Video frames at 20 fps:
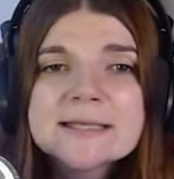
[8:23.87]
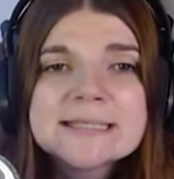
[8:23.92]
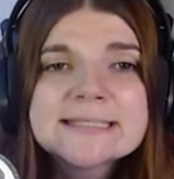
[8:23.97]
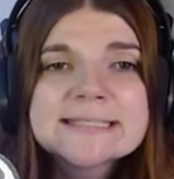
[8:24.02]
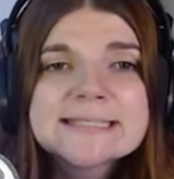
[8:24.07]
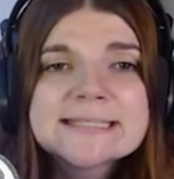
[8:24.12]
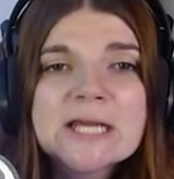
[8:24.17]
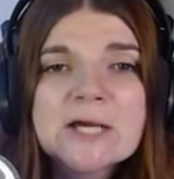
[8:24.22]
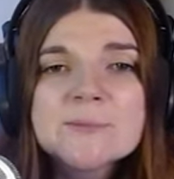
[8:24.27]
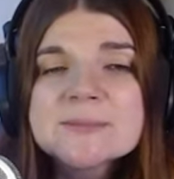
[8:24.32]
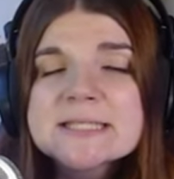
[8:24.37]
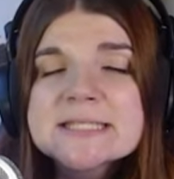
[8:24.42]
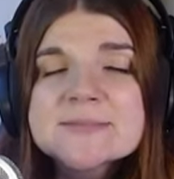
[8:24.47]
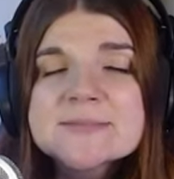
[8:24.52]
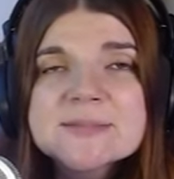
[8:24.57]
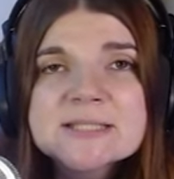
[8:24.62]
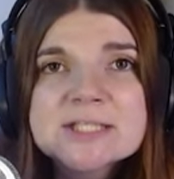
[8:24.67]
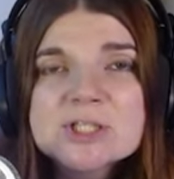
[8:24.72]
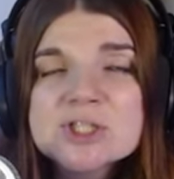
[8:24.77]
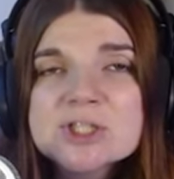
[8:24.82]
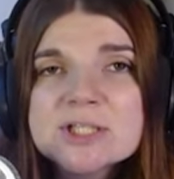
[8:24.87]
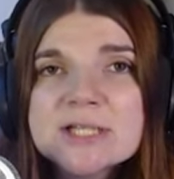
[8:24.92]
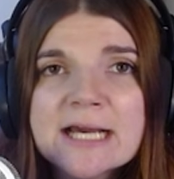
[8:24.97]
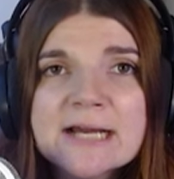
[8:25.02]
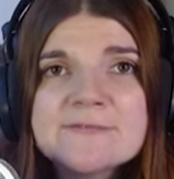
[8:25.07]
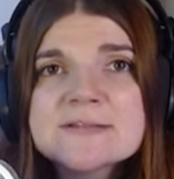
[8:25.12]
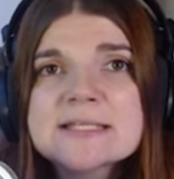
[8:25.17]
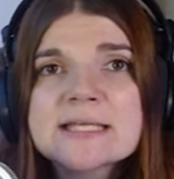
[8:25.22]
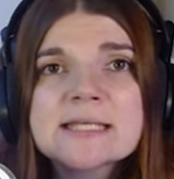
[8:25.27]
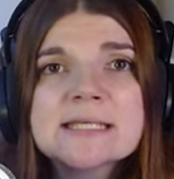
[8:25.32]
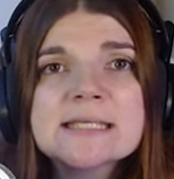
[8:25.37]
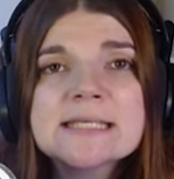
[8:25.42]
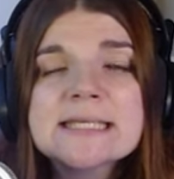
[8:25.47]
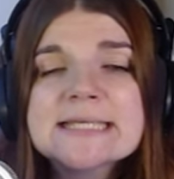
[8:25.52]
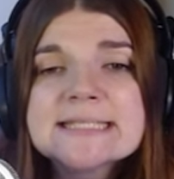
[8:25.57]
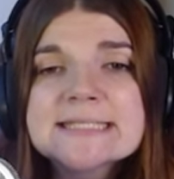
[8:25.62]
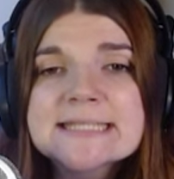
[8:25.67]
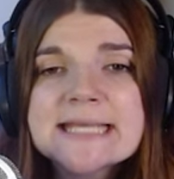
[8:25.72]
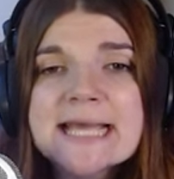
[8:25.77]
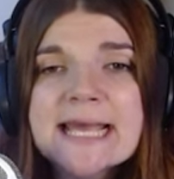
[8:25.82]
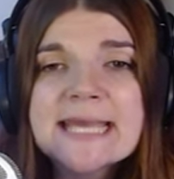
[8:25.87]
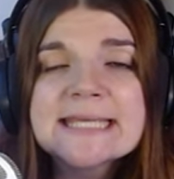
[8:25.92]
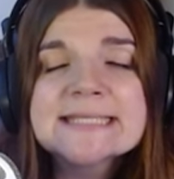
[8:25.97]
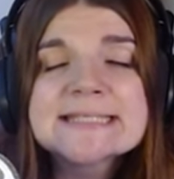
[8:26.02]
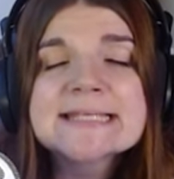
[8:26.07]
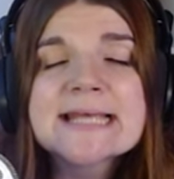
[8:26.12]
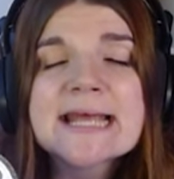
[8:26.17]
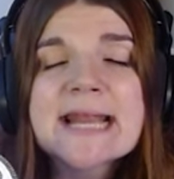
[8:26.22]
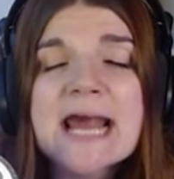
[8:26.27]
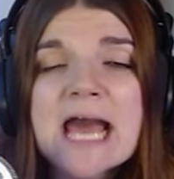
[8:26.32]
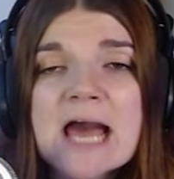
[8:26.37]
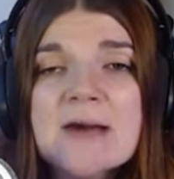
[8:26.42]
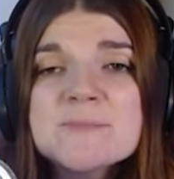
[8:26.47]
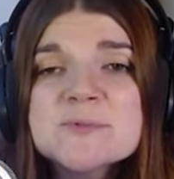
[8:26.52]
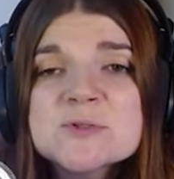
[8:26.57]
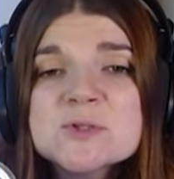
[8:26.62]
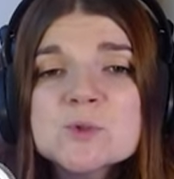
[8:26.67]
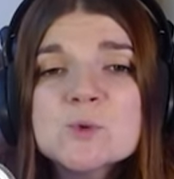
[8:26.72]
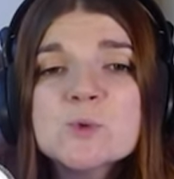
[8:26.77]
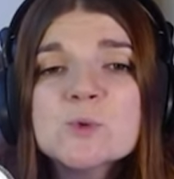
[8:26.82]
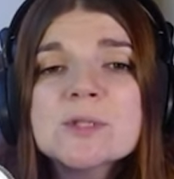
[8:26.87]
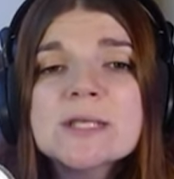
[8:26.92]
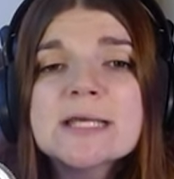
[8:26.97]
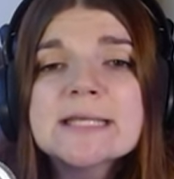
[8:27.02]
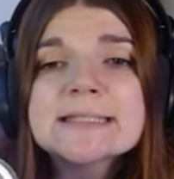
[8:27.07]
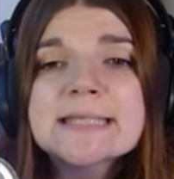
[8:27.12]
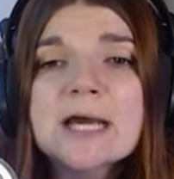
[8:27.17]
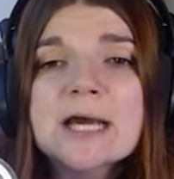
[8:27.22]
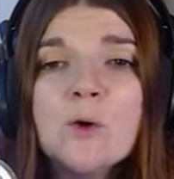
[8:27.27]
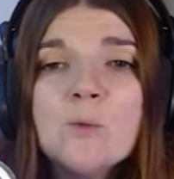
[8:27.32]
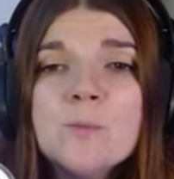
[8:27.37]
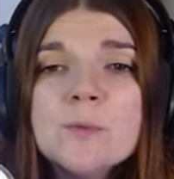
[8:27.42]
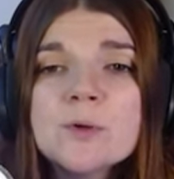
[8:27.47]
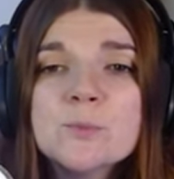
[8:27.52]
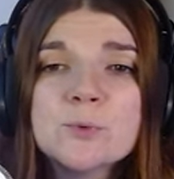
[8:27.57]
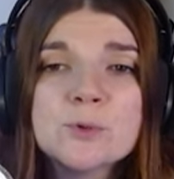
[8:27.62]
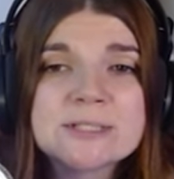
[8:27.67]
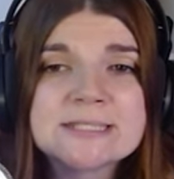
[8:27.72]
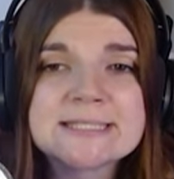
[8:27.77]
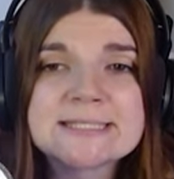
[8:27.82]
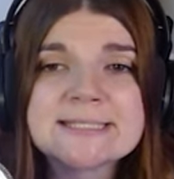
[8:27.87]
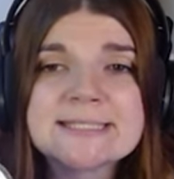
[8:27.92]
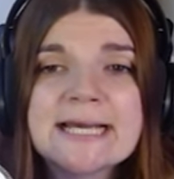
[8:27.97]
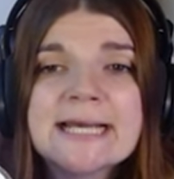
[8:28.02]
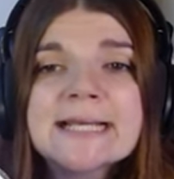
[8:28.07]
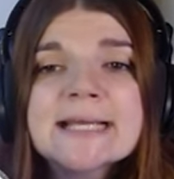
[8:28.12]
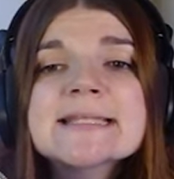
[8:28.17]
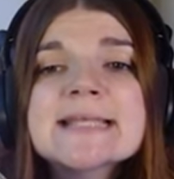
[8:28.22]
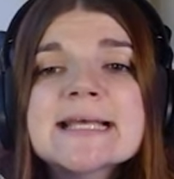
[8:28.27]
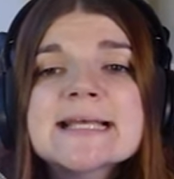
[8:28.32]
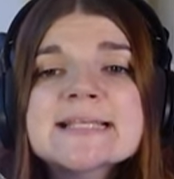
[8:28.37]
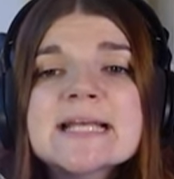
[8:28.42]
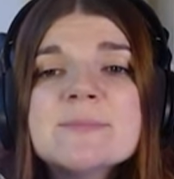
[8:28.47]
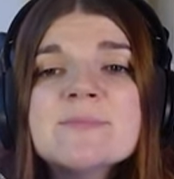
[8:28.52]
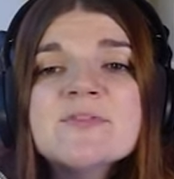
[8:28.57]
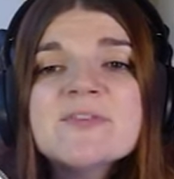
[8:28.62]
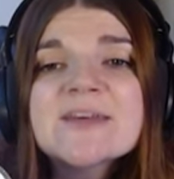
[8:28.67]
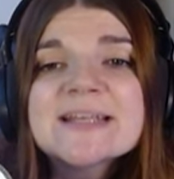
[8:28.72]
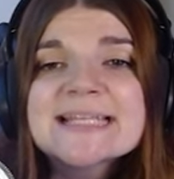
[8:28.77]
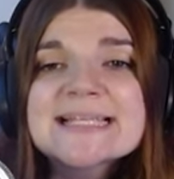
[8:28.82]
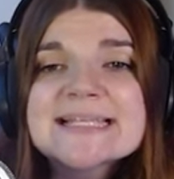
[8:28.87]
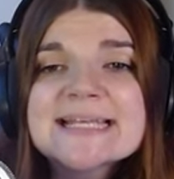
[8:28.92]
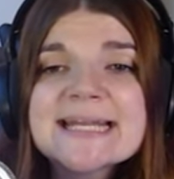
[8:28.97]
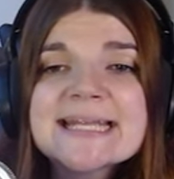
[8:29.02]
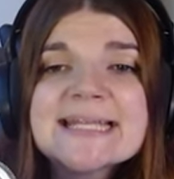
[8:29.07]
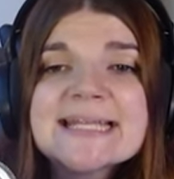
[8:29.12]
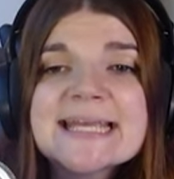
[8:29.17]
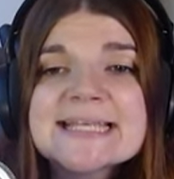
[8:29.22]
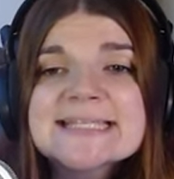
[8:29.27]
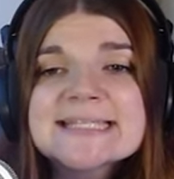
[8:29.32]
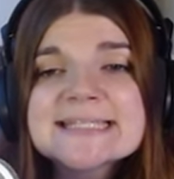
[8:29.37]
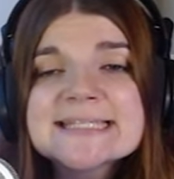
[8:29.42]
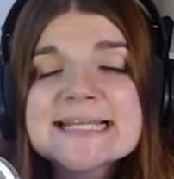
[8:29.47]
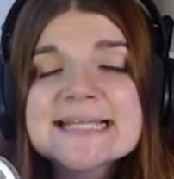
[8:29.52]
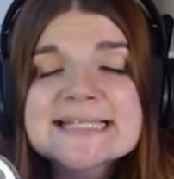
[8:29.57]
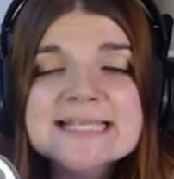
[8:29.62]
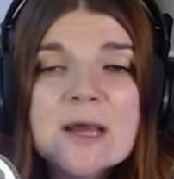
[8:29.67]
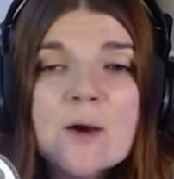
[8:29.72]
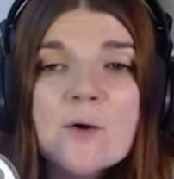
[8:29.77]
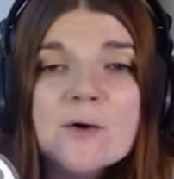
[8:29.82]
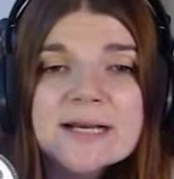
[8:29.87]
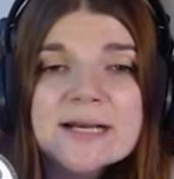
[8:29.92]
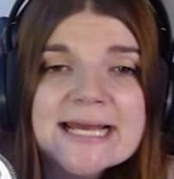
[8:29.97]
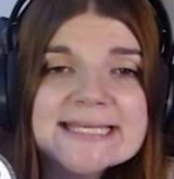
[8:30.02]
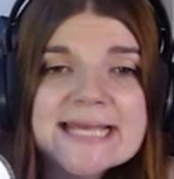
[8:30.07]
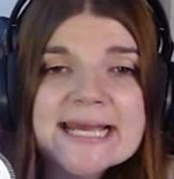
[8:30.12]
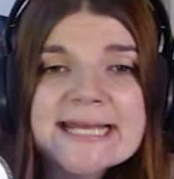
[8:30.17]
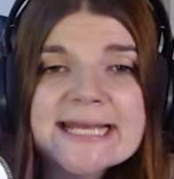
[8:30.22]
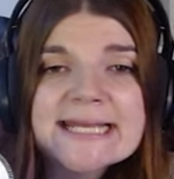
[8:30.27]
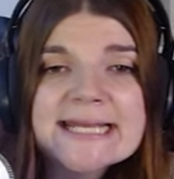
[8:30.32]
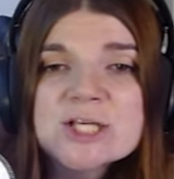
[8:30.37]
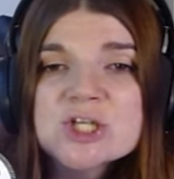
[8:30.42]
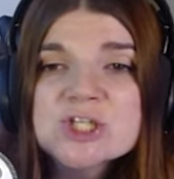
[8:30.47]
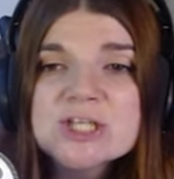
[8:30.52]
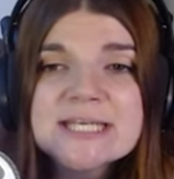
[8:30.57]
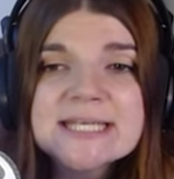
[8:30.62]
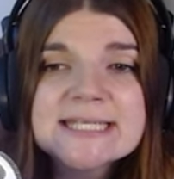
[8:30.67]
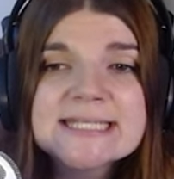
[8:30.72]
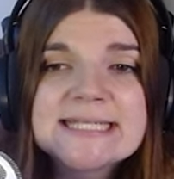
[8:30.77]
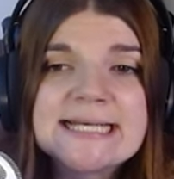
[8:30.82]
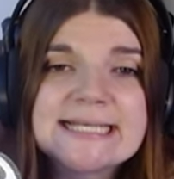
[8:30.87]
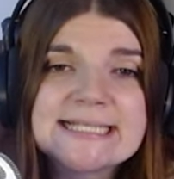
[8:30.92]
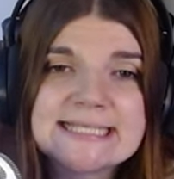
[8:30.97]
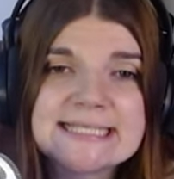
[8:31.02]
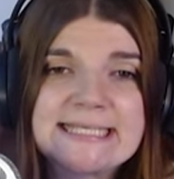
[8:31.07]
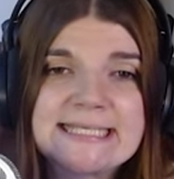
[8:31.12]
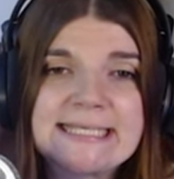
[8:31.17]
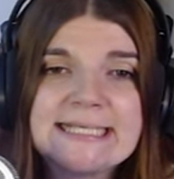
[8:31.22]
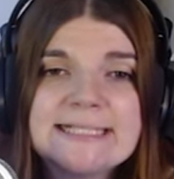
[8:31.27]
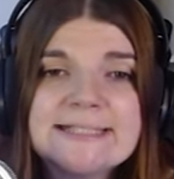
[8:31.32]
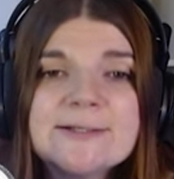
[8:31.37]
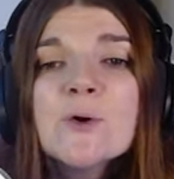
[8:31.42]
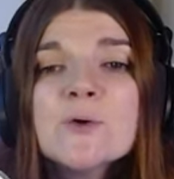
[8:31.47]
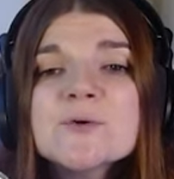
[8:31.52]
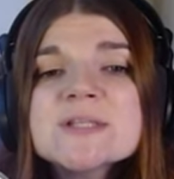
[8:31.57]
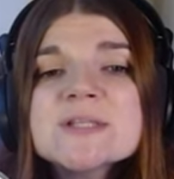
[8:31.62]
Ich glaube, das mit den Schlafsäcken ist echt sein absoluter Traumgeburtstag. Deshalb wird er seinen Gästen jetzt auch gleich eine Geschichte erzählen.